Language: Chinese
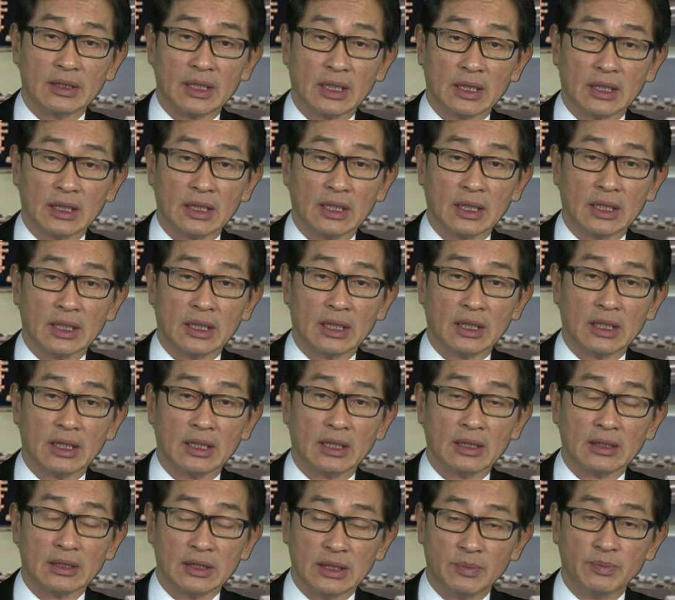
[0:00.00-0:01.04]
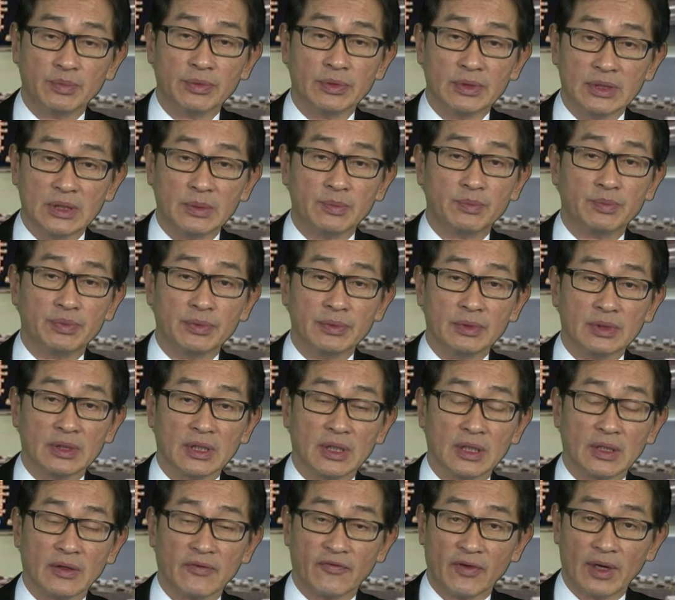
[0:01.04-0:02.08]
那个一步一步
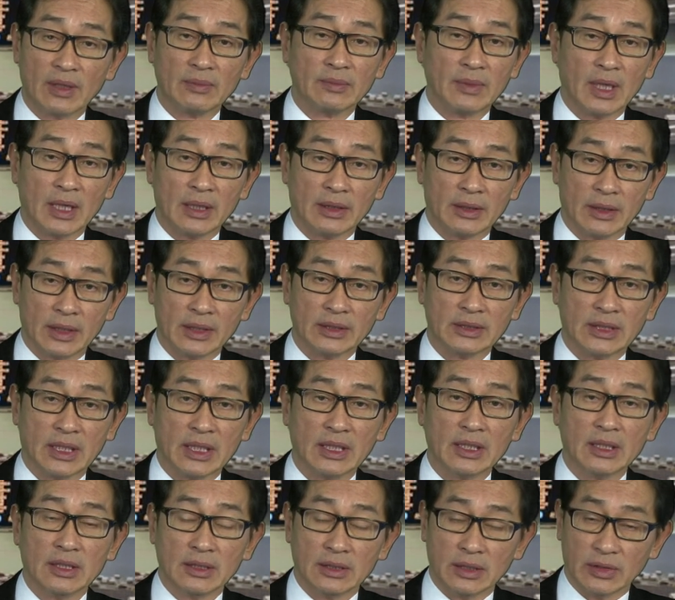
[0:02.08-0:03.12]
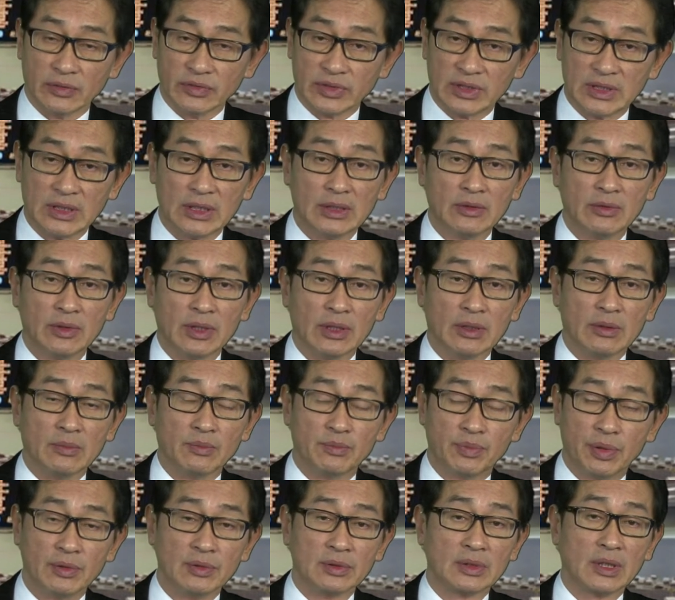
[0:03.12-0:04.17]
的放慢，而且有机会
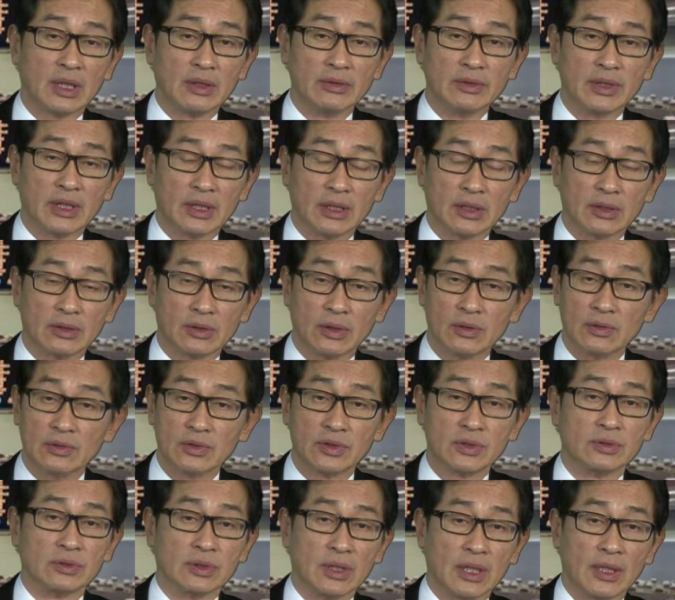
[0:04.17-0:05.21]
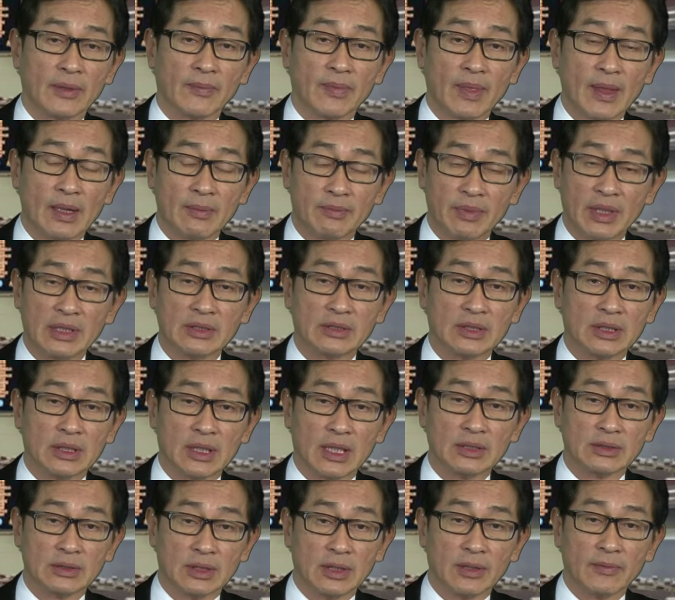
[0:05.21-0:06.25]
碰到那个通俗的变成
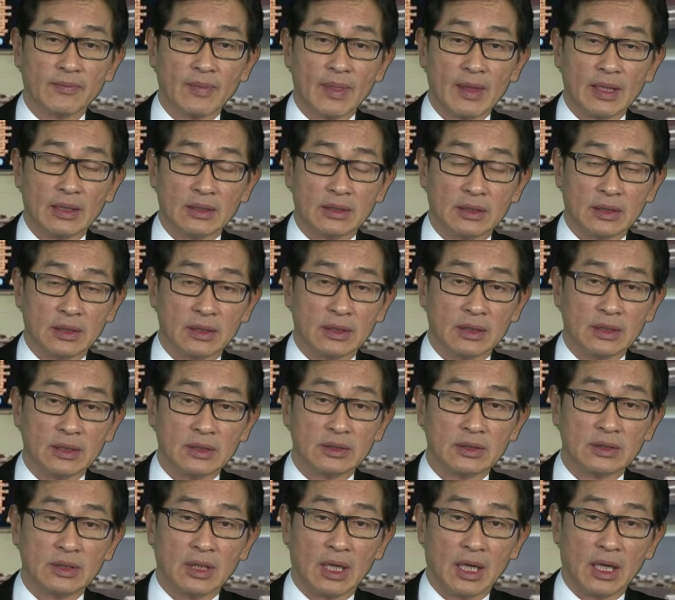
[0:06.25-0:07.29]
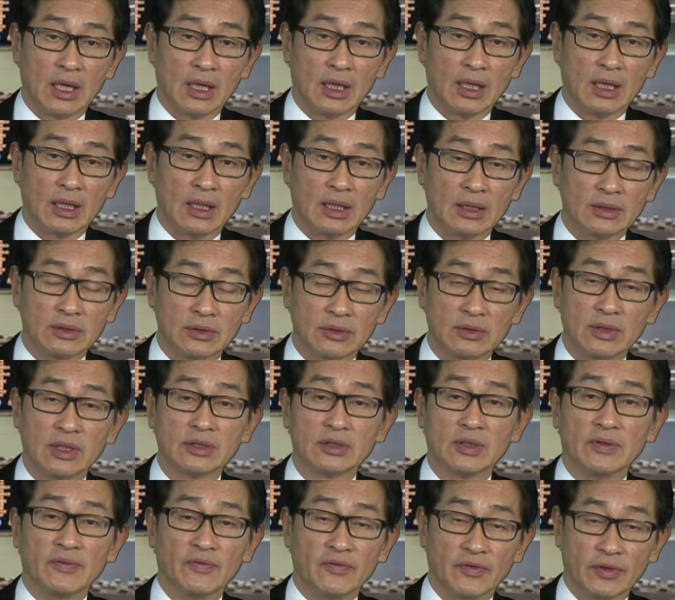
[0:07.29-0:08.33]
来说，所以啊，中央
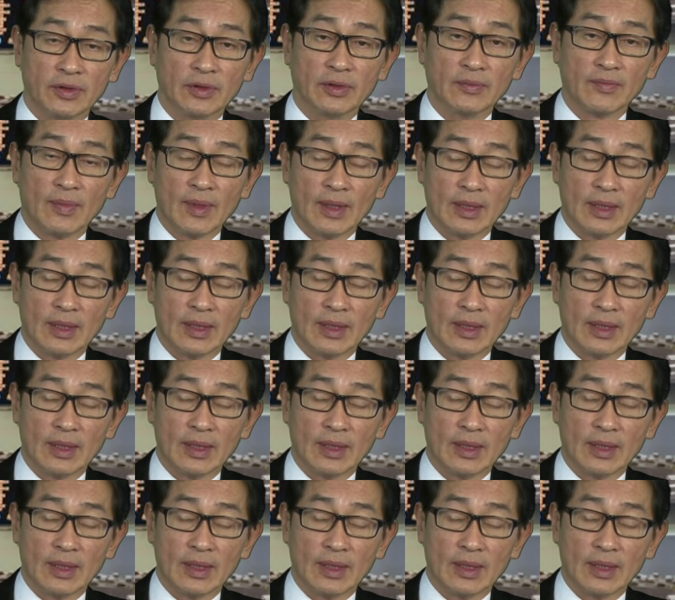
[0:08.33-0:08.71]
政府。